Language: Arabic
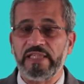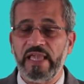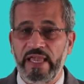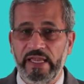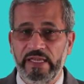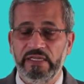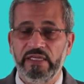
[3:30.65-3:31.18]

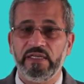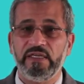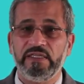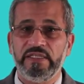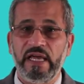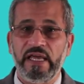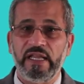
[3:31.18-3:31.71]
داعي
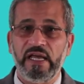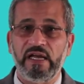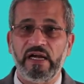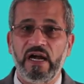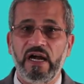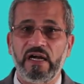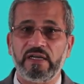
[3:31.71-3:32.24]
ان
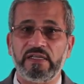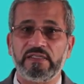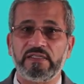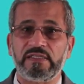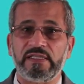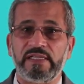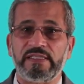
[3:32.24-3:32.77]
انا
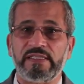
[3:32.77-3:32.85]
اعرض